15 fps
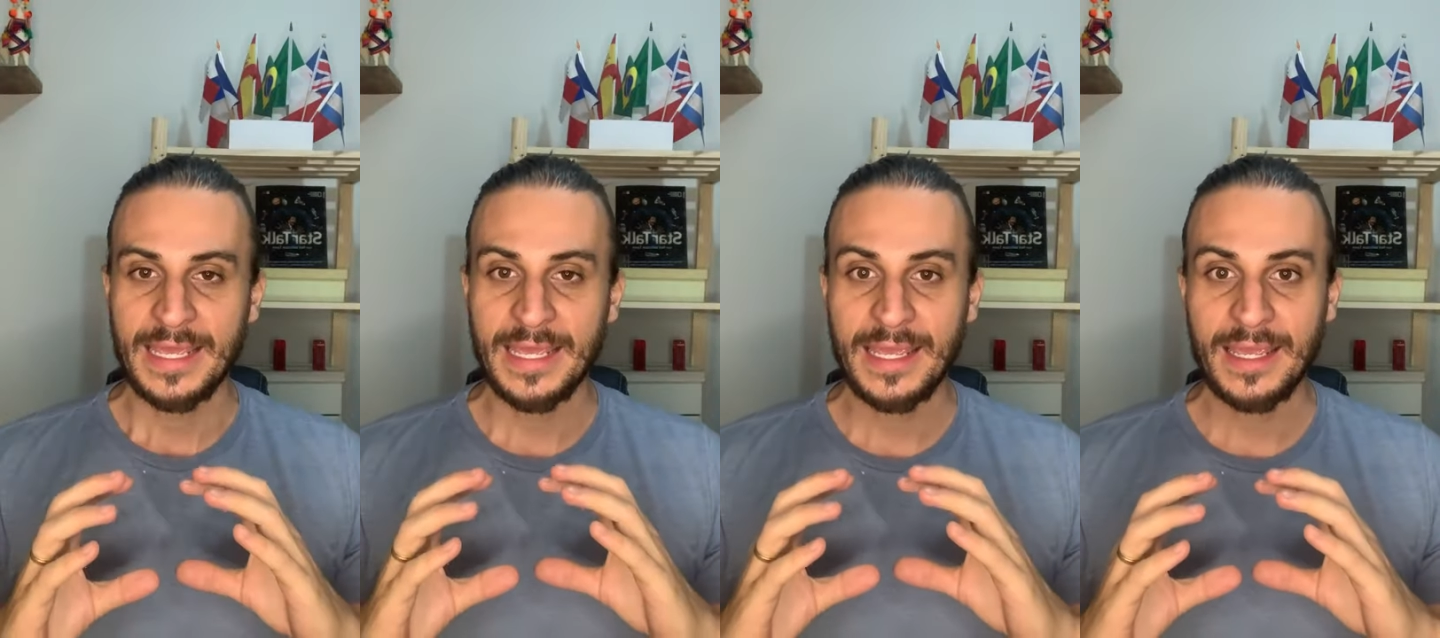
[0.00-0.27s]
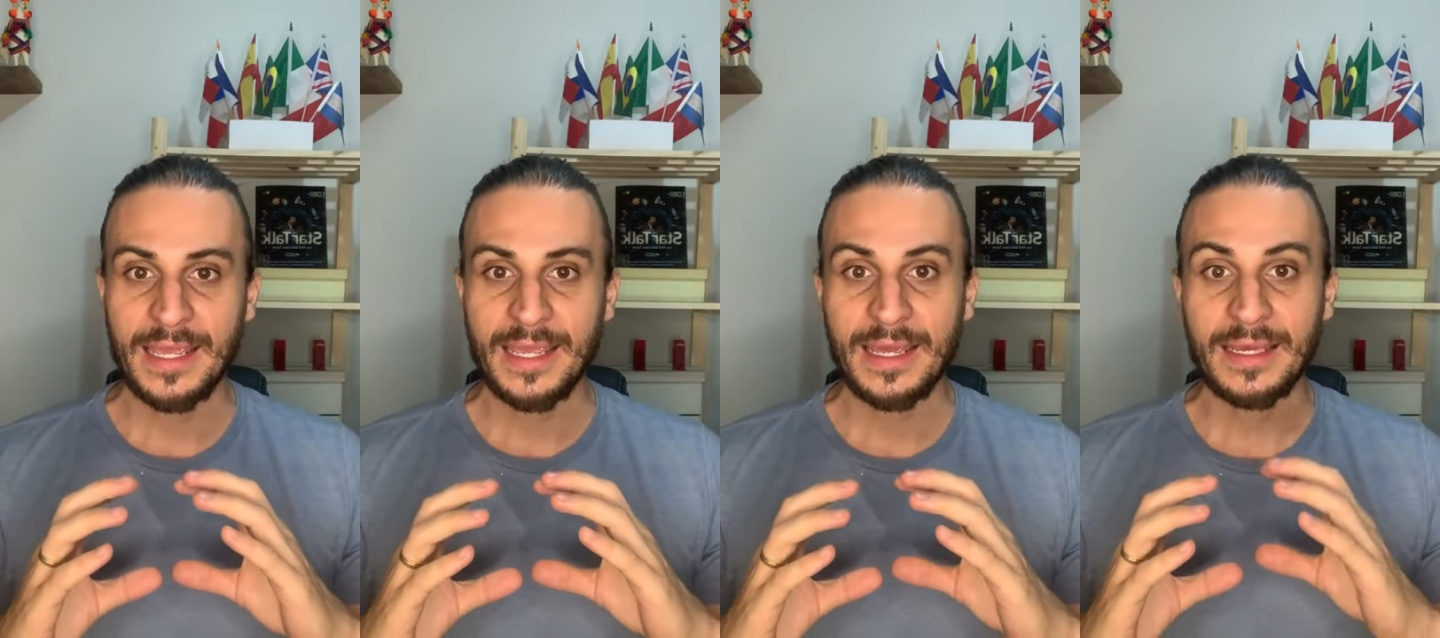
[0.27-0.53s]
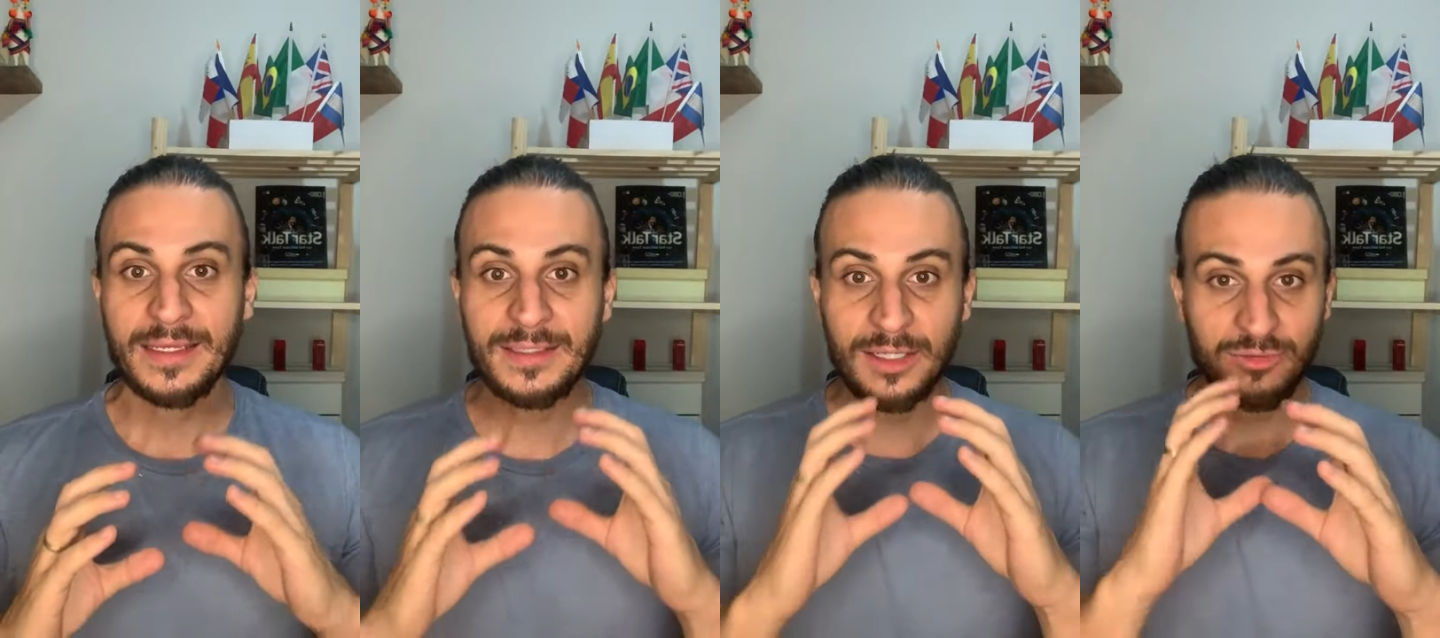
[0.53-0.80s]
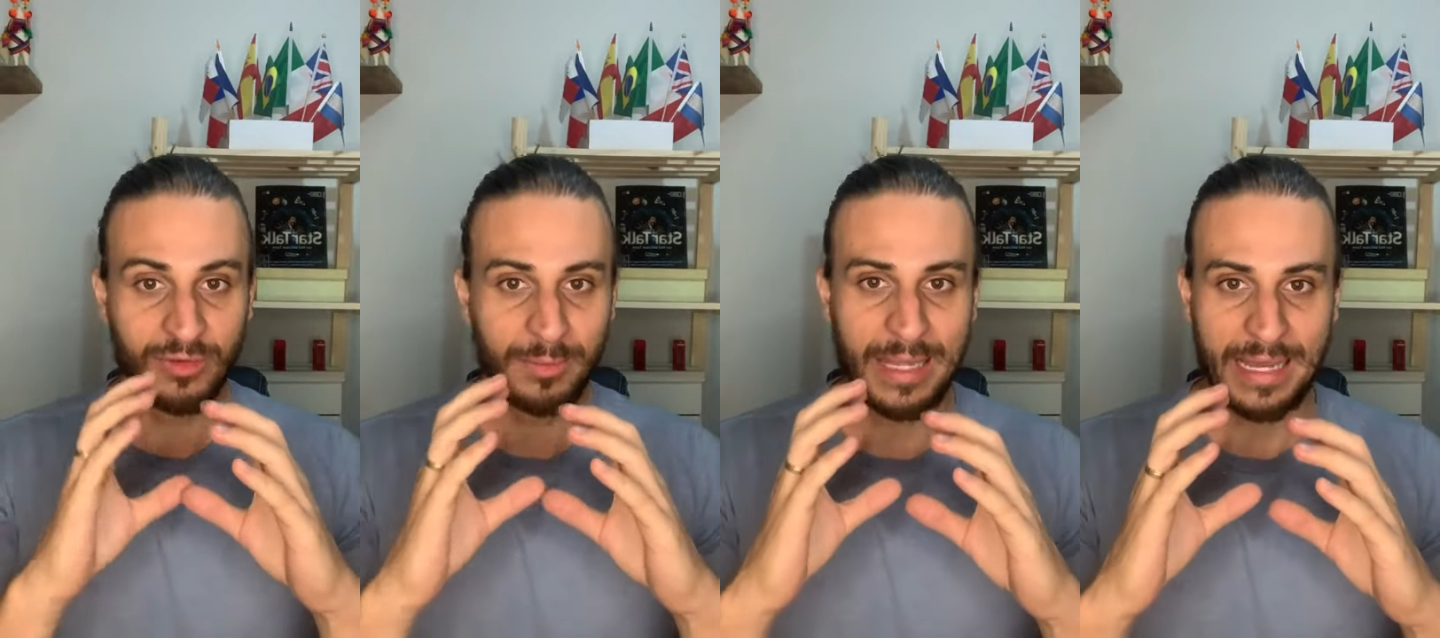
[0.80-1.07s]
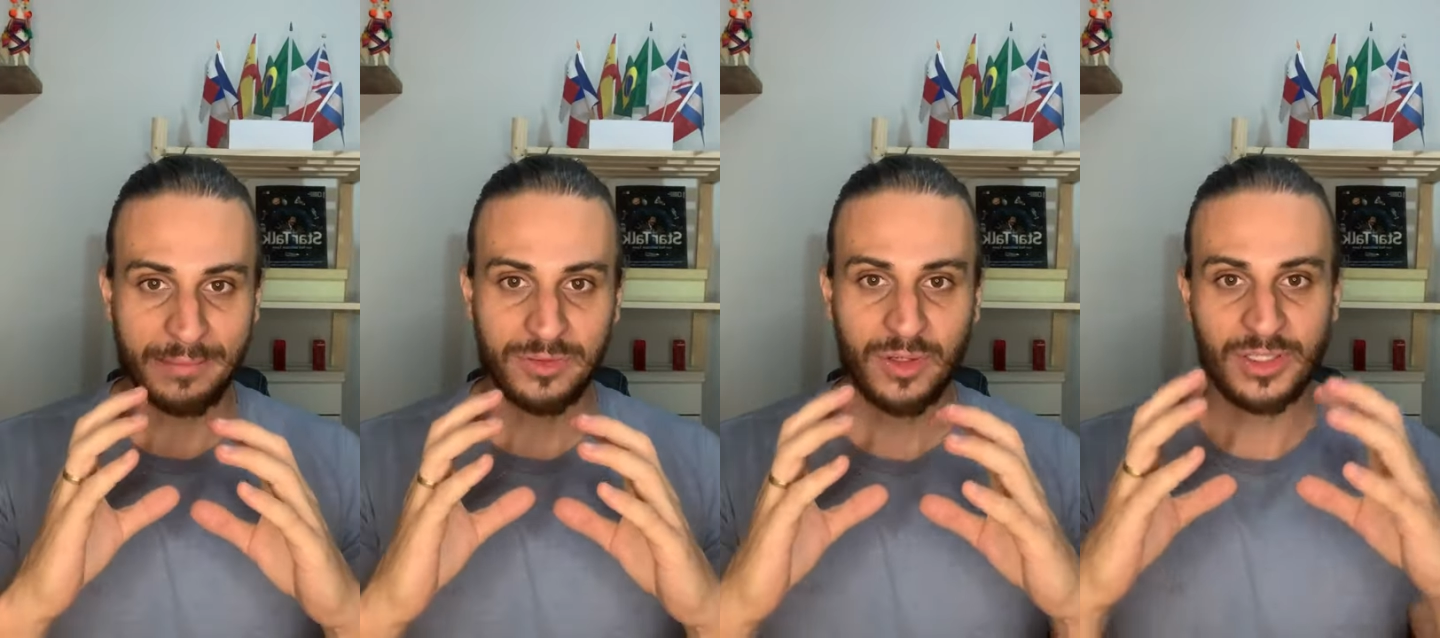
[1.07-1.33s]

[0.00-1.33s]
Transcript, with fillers: É, então vamos lá.